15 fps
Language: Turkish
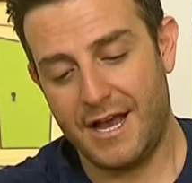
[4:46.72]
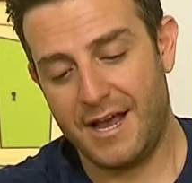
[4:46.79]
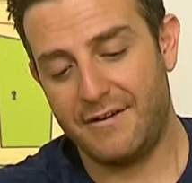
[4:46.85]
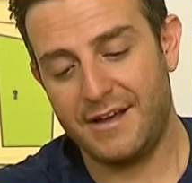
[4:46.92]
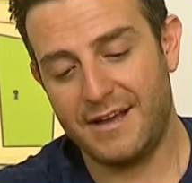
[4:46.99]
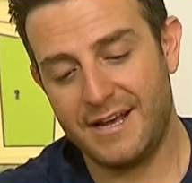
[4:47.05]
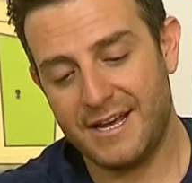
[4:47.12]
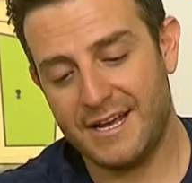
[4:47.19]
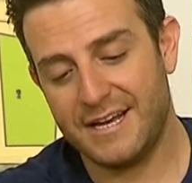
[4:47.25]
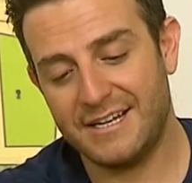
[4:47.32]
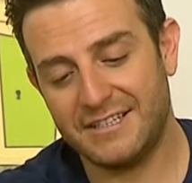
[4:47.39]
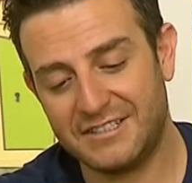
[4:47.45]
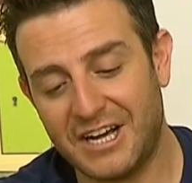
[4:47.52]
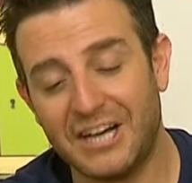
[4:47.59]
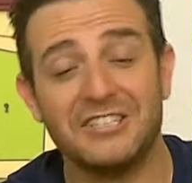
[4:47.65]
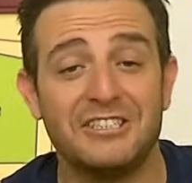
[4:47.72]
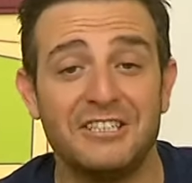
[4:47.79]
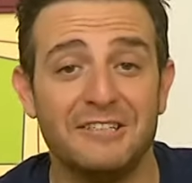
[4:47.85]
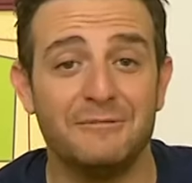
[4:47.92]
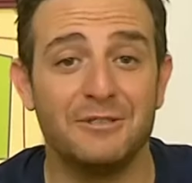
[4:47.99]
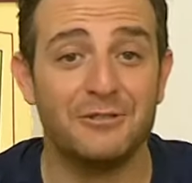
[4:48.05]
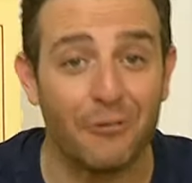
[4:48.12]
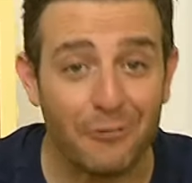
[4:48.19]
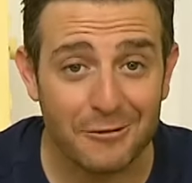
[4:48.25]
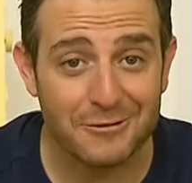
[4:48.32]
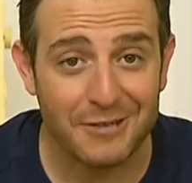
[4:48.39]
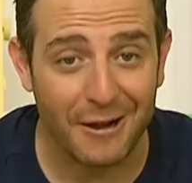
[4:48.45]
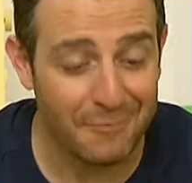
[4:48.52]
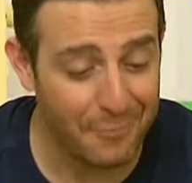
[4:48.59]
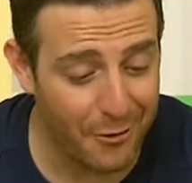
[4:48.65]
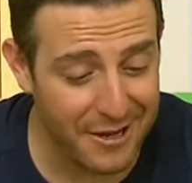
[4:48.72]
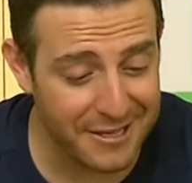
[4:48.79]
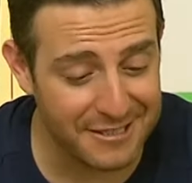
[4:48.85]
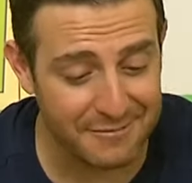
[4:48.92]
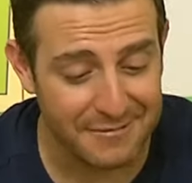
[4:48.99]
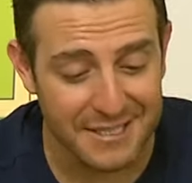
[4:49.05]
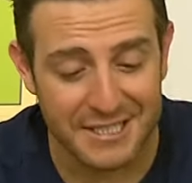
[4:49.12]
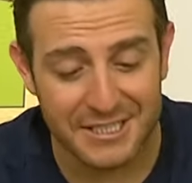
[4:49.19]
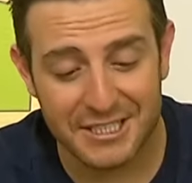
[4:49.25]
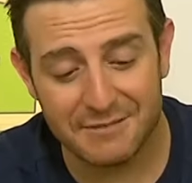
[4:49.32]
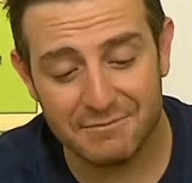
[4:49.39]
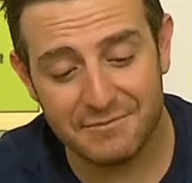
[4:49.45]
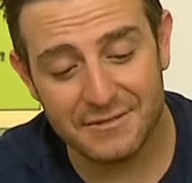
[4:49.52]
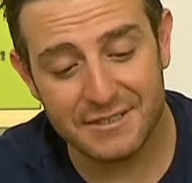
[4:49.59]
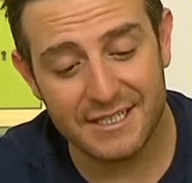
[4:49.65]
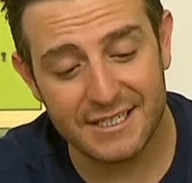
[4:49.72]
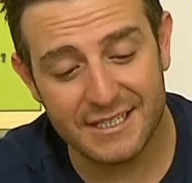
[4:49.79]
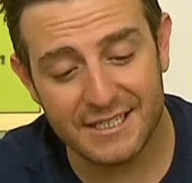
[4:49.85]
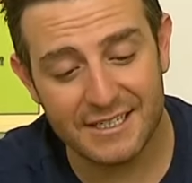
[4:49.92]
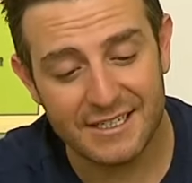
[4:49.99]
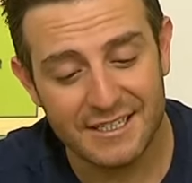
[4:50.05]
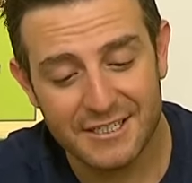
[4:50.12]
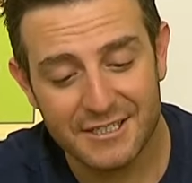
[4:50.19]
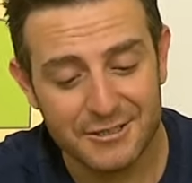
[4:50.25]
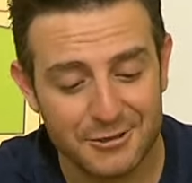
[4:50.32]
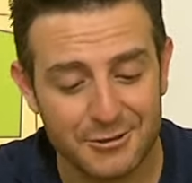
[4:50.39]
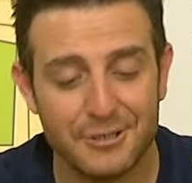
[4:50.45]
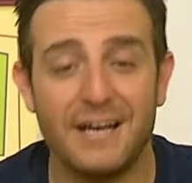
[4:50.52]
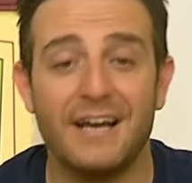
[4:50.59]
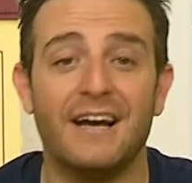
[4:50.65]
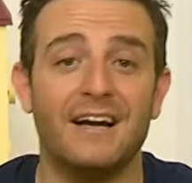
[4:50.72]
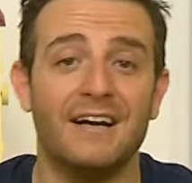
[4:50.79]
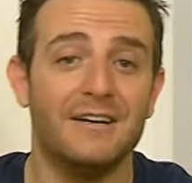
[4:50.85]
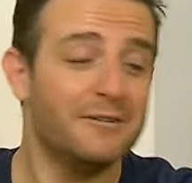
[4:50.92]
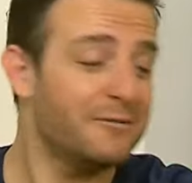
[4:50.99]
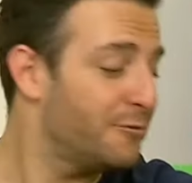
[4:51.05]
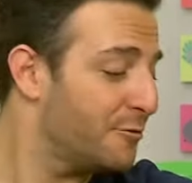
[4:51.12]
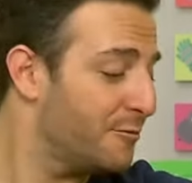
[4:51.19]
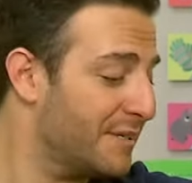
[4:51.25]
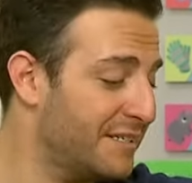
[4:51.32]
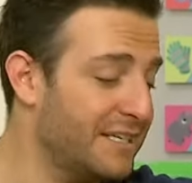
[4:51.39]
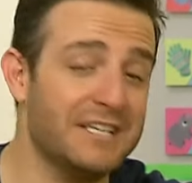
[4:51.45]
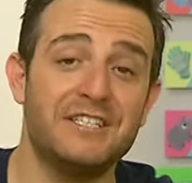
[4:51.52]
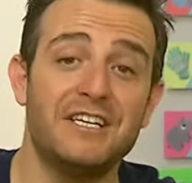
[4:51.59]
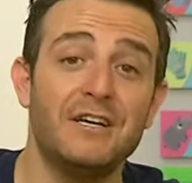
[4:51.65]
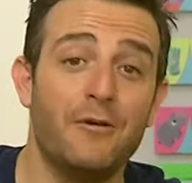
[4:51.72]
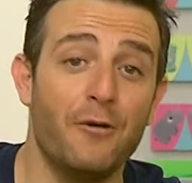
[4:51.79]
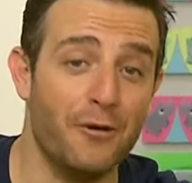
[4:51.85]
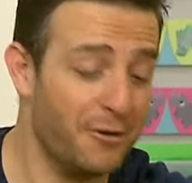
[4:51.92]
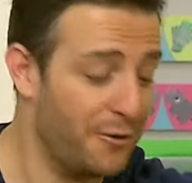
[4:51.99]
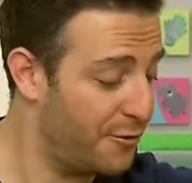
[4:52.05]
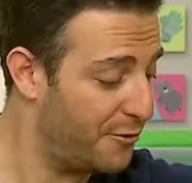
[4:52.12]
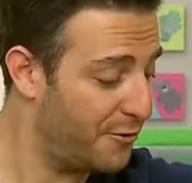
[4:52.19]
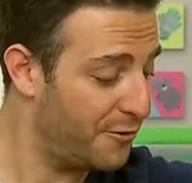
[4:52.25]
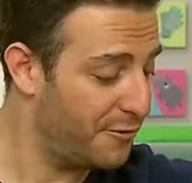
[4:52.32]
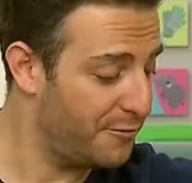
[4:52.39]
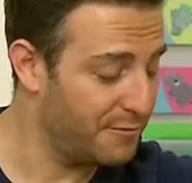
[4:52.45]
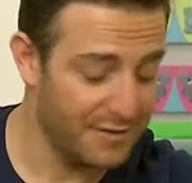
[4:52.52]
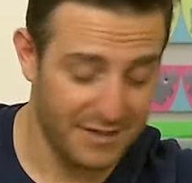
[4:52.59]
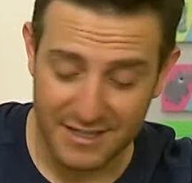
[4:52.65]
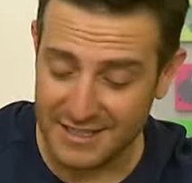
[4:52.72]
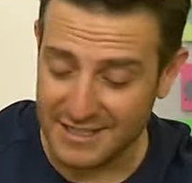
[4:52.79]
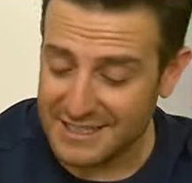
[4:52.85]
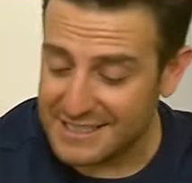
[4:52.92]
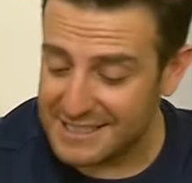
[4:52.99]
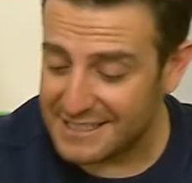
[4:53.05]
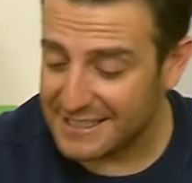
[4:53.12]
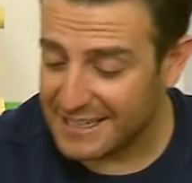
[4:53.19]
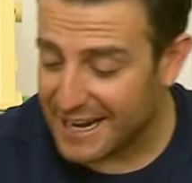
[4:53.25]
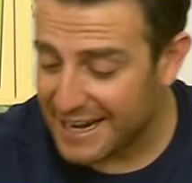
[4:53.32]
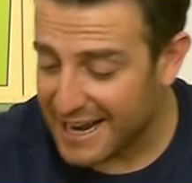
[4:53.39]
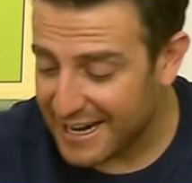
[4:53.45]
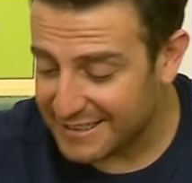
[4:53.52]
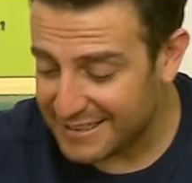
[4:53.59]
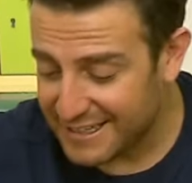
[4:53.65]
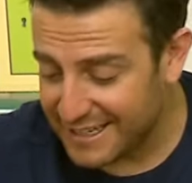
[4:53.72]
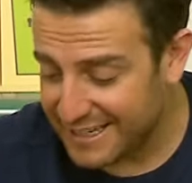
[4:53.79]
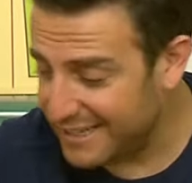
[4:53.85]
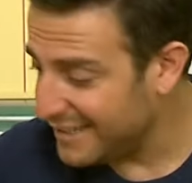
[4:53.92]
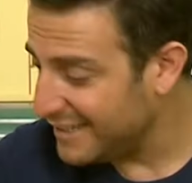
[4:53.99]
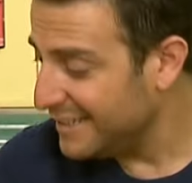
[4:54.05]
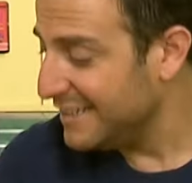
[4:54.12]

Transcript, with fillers: Evet kaşığımı çok güzel boyadım. Şimdi şuraya kuruması için koyuyorum. Sıra nerede?